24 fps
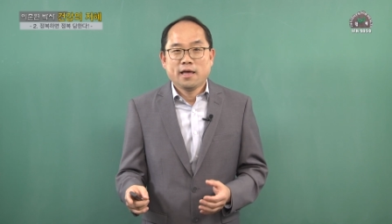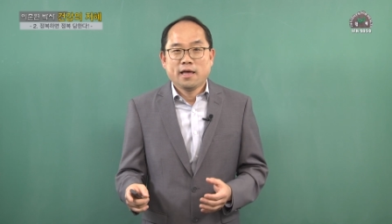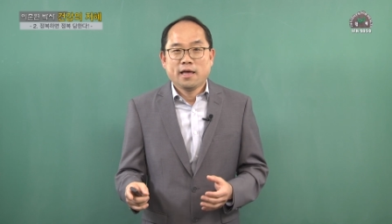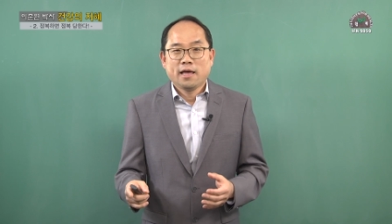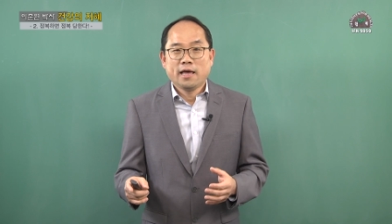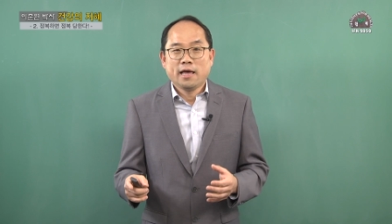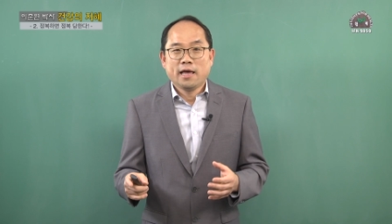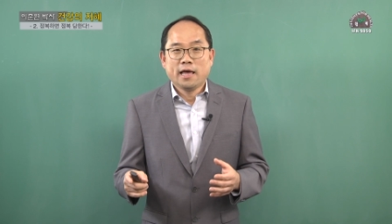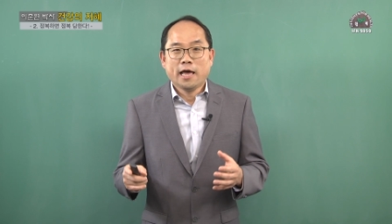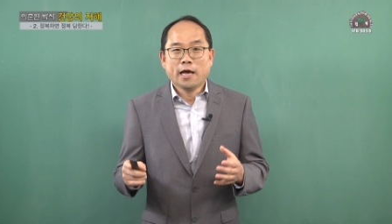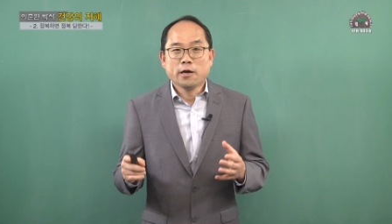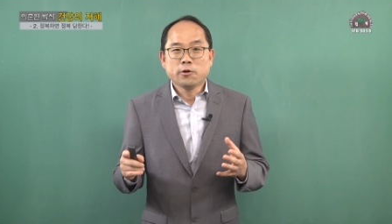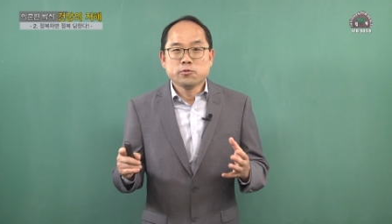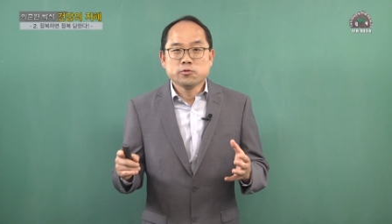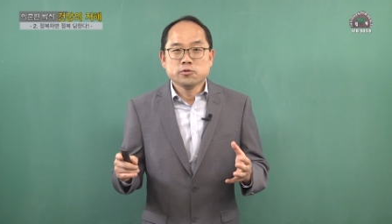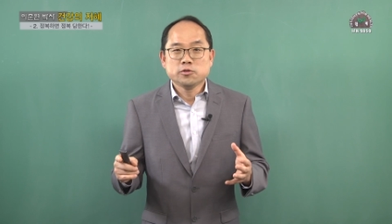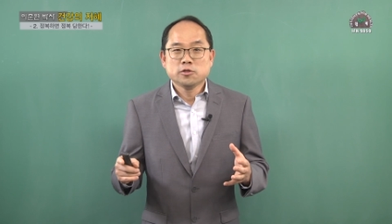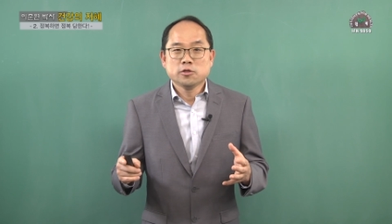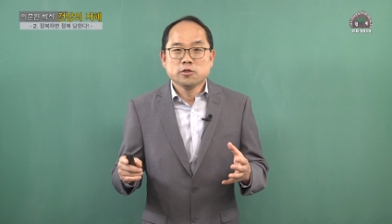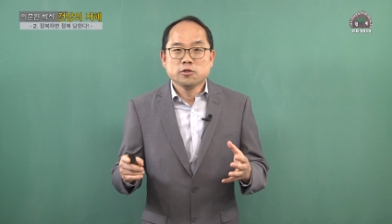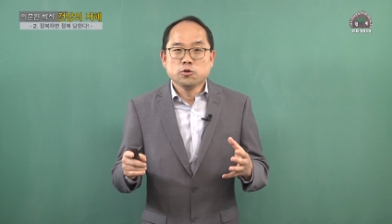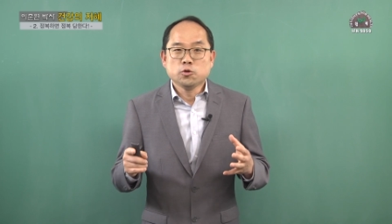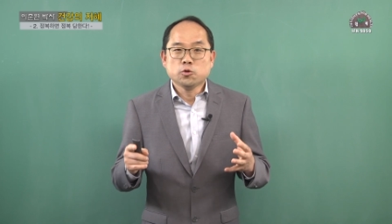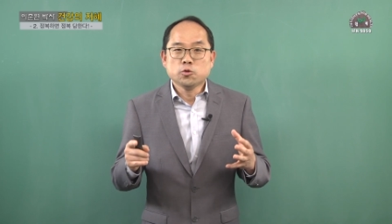예,
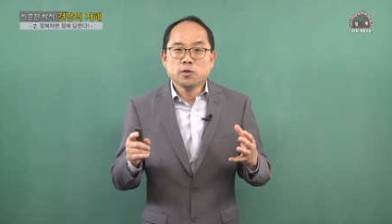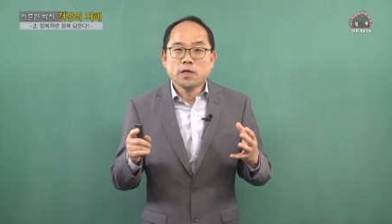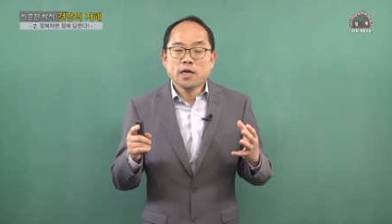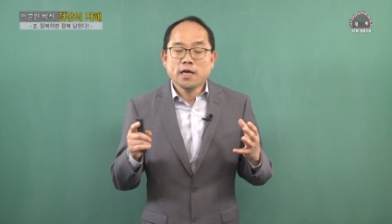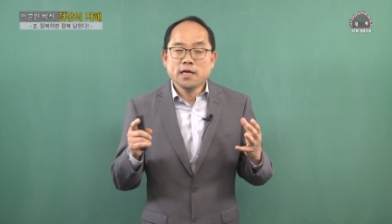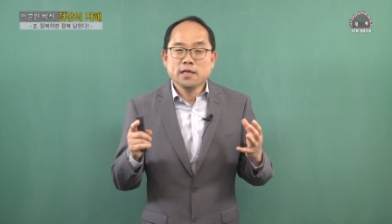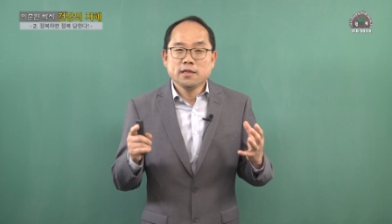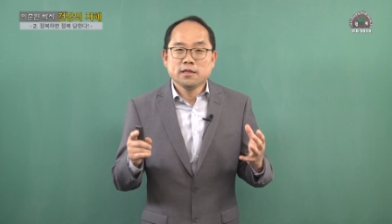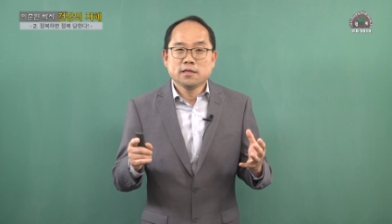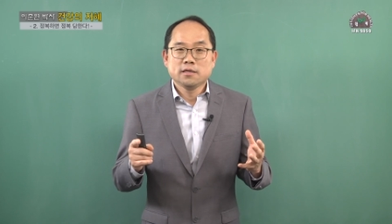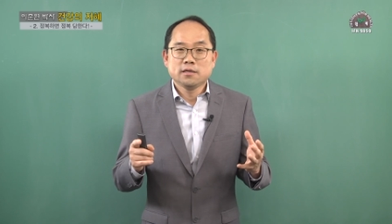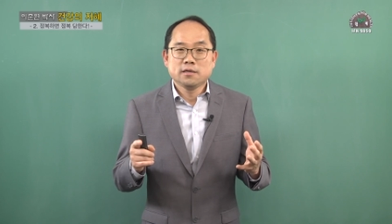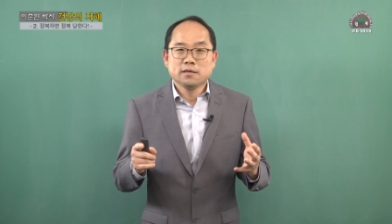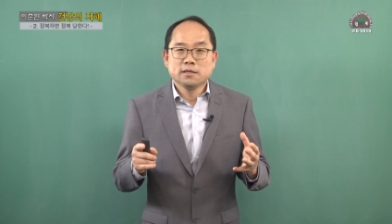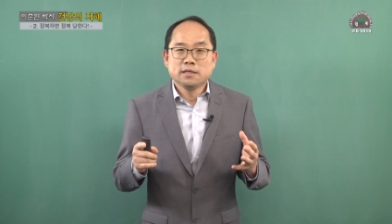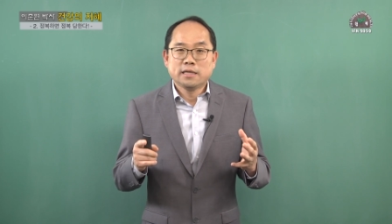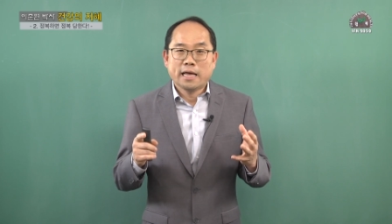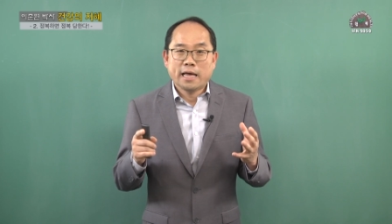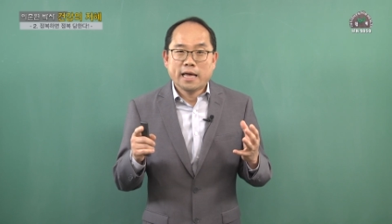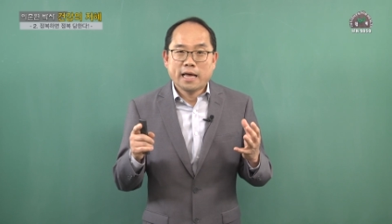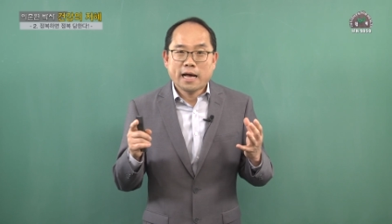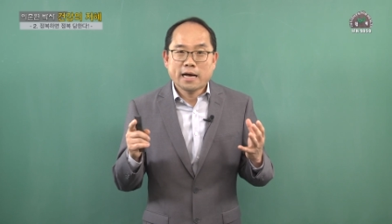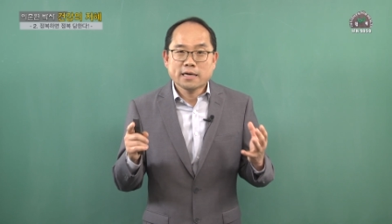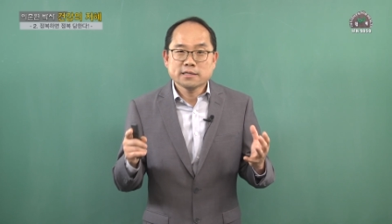애꿎은 유대인들을
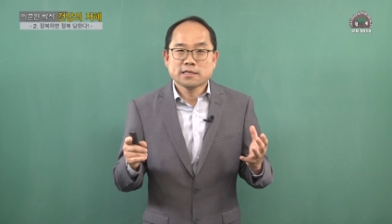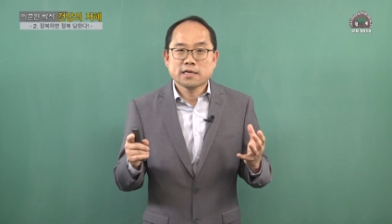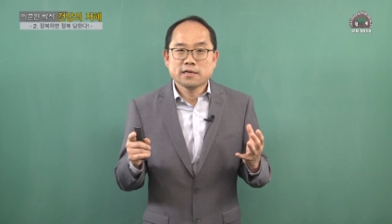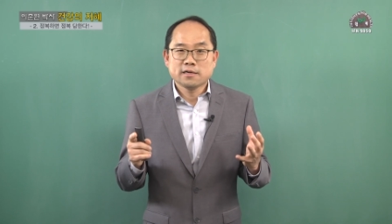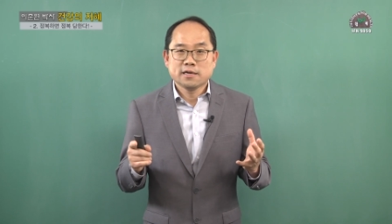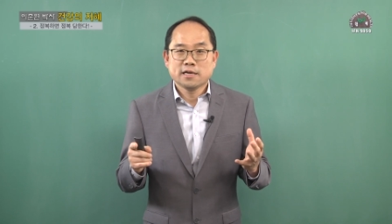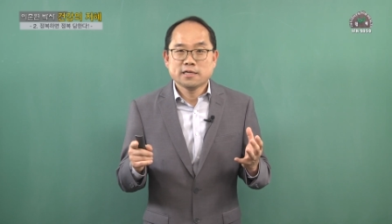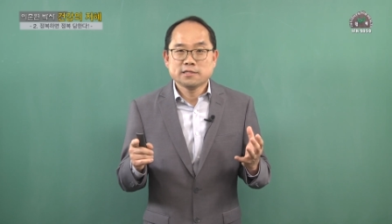대학살을